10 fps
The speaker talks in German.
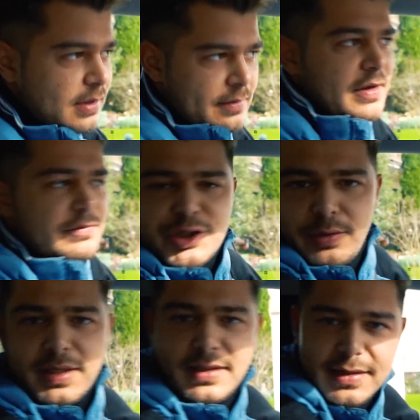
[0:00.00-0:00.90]
Wenn wir schon
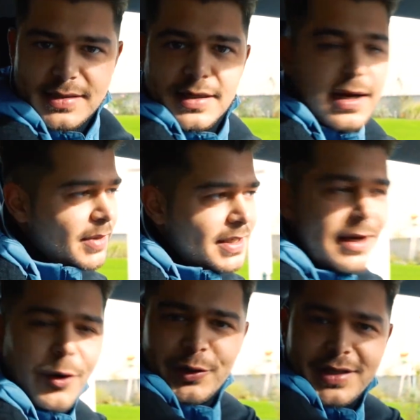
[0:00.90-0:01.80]
mal da sind, kann man die
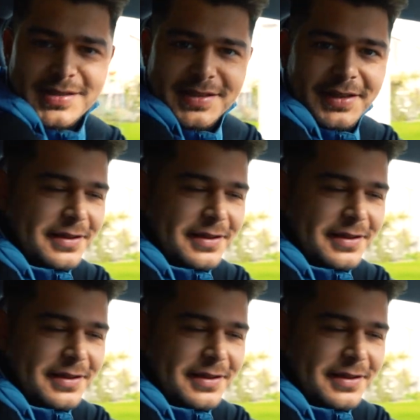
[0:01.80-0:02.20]
ja auch testen,